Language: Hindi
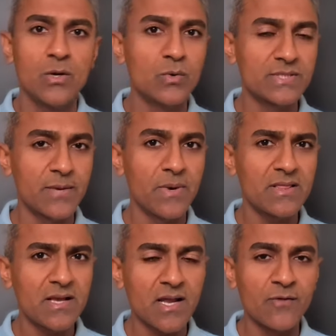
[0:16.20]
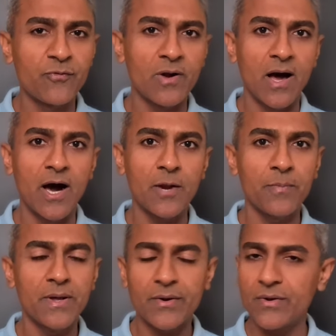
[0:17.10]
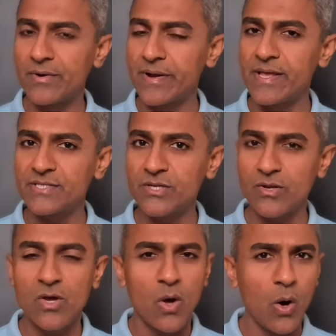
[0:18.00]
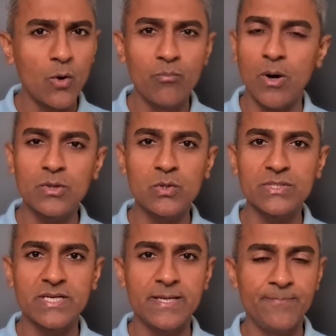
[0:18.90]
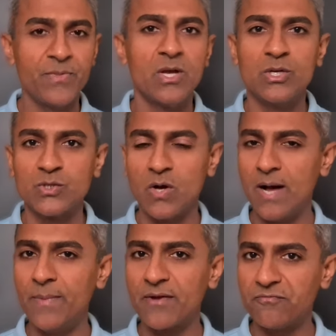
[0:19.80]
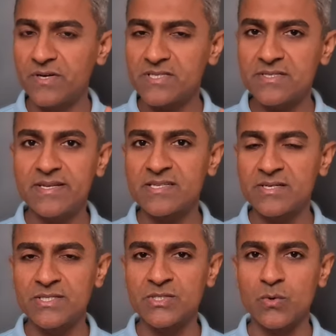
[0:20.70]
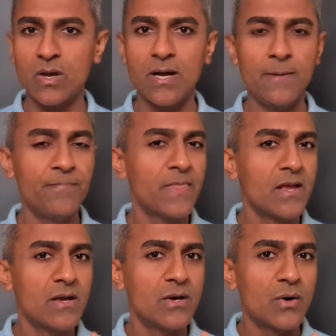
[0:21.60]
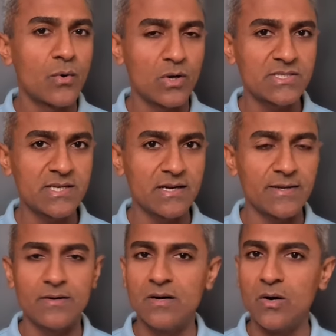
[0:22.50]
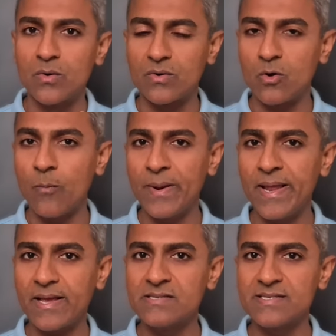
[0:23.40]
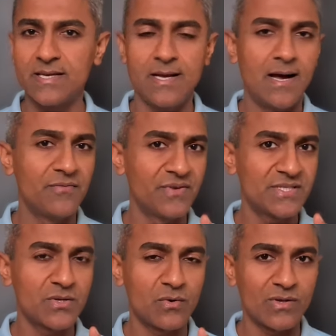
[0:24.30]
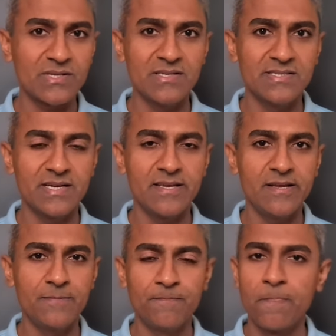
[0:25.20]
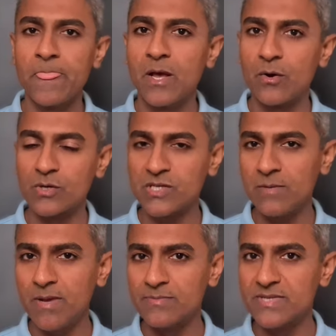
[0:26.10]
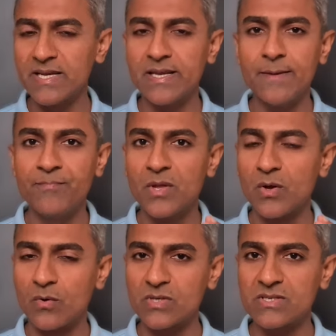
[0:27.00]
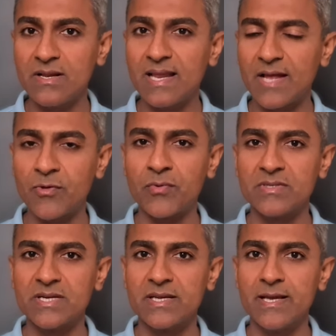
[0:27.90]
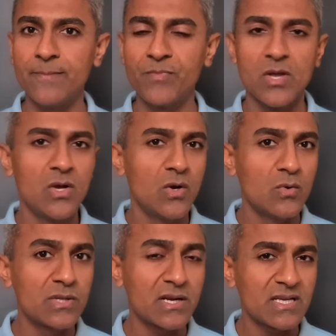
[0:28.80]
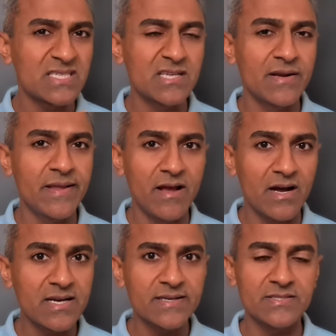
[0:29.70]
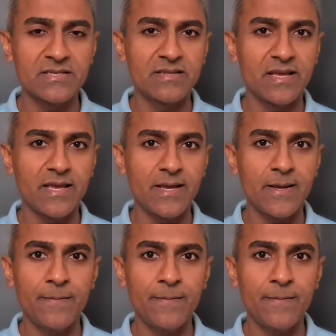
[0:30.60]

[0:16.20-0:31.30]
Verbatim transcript: उसके बाद कलरफुल हार्बर नेचर और बहुत कुछ है सो हमारा फर्स्ट डेस्टिनेशन होगा रॉस्किल्ड और कोपेनहेगन से आप फर्स्ट रॉस्किल्ड जाइए रॉस्किल्ड में आप जाइए रॉस्किल्ड कैथेड्रल जाइए उधर का स्टनिंग आर्किटेक्चर देखिए